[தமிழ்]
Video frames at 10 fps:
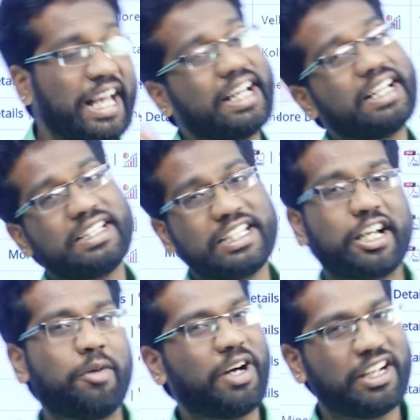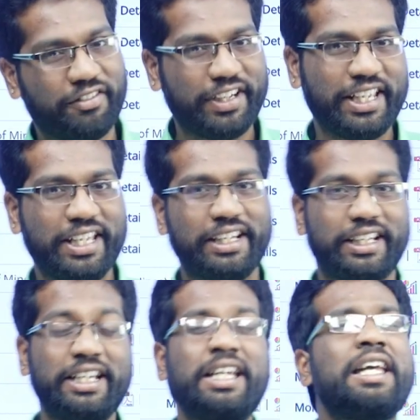எக்கச்சக்கமான வழி
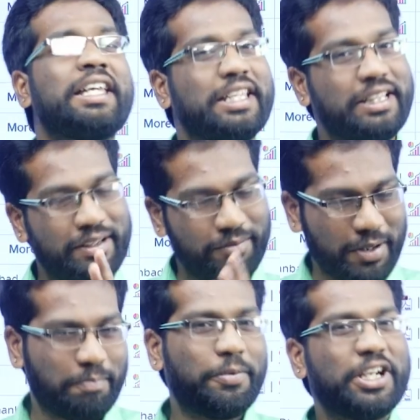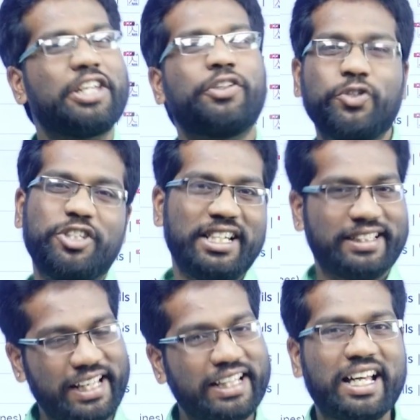இருக்குது இது இப்போ நீங்கள்
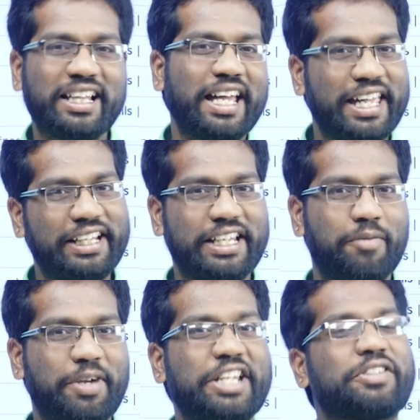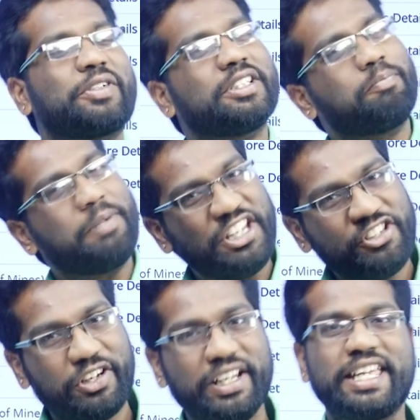யூஜியில் சேர்ந்தால் தான் ஐஐடியா மைடியர் ஸ்டூடெண்ட்ஸ்
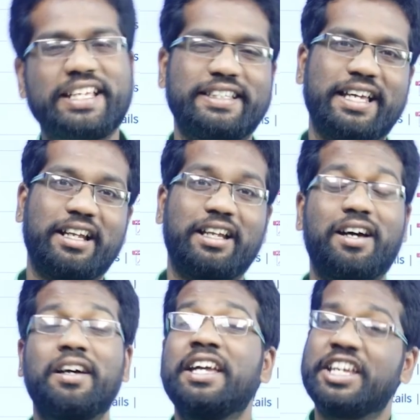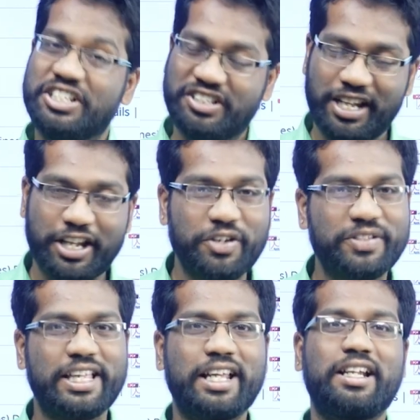பிஜிலையும் நீங்கள் சேரலாம்
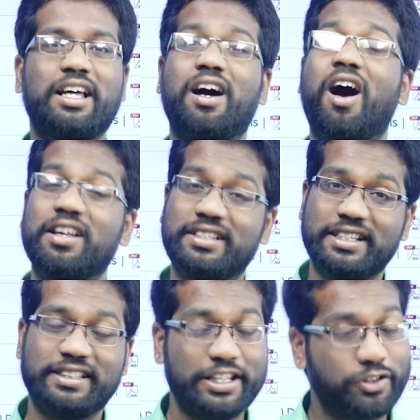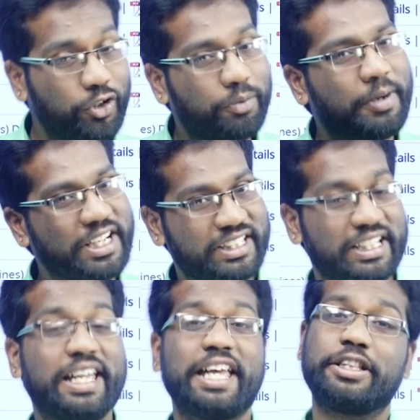இன்ஜினியரிங்கும் சேரலாம் ஆர்ட்ஸ் அண்ட் சயின்ஸ் குரூப்
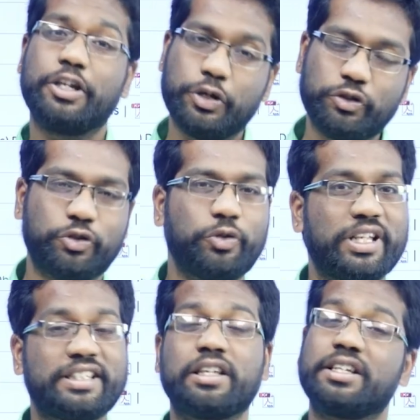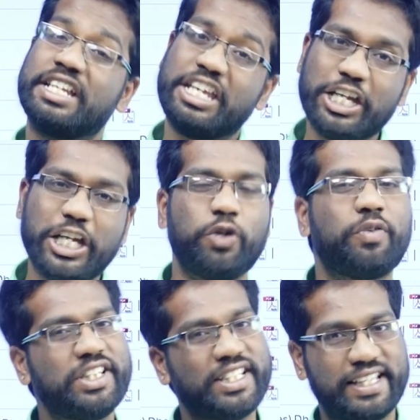படித்த எத்தனையோ ஸ்டூடெண்ட்ஸ்
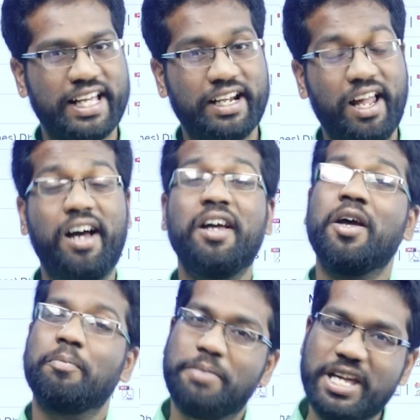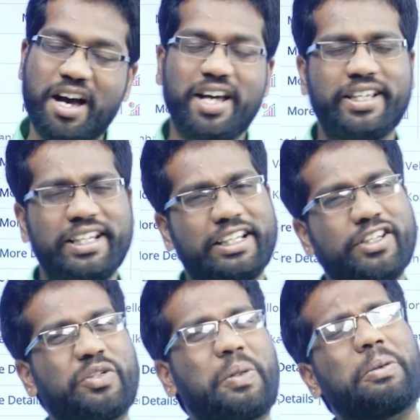நீங்களும் வந்து சேரலாம் பிஆர்க்கு
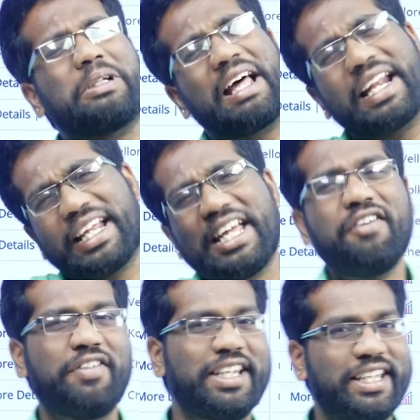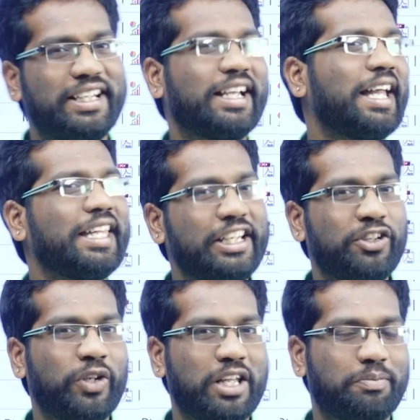இருக்குது ஸோ நிறையா வழி இருக்குது
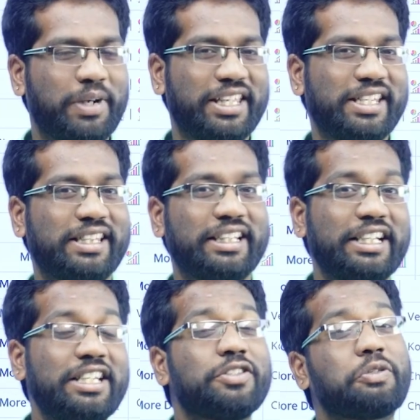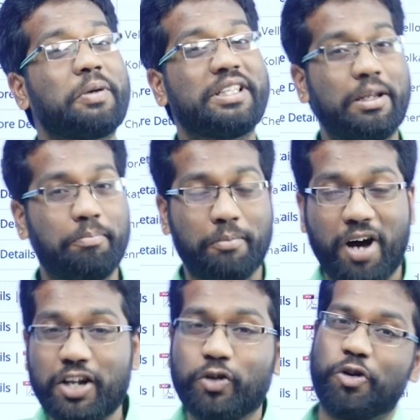ஐஐடிக்குள்ளே அது படிக்கிறதுக்கு ஸோ இதில்
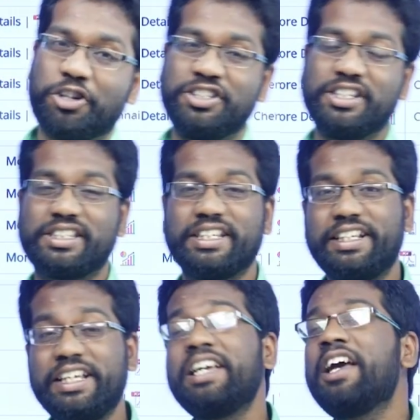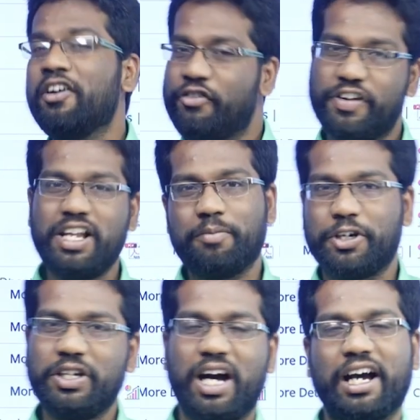மார்க் குறைஞ்சிருச்சுட்டு ஃபீல்
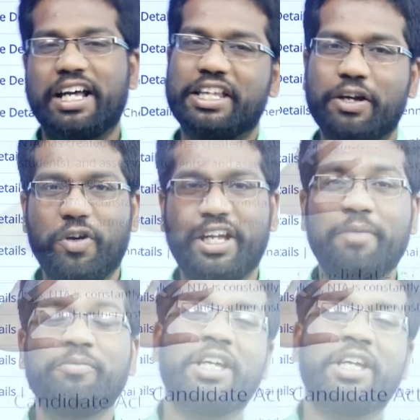மட்டும் ஆகாதீங்க ஓகே